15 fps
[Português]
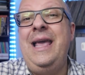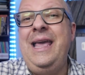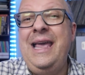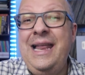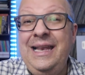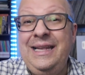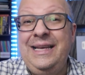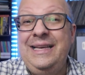
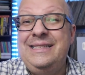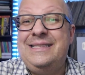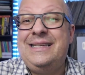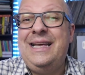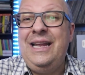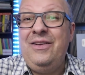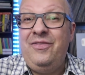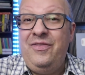Ele
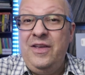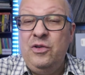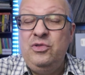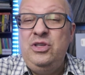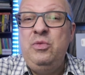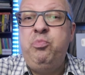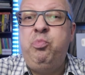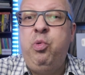escreveu
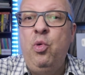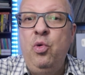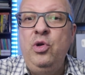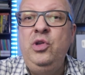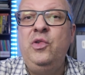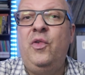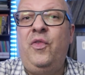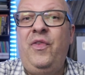de
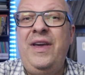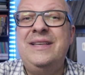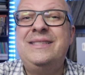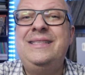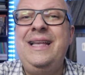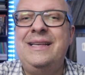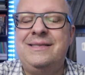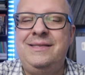punho,
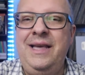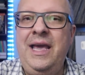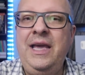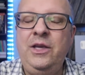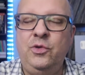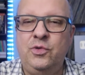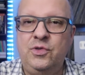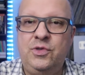fez
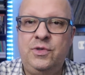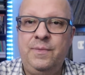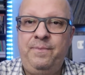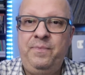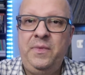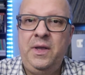desenhos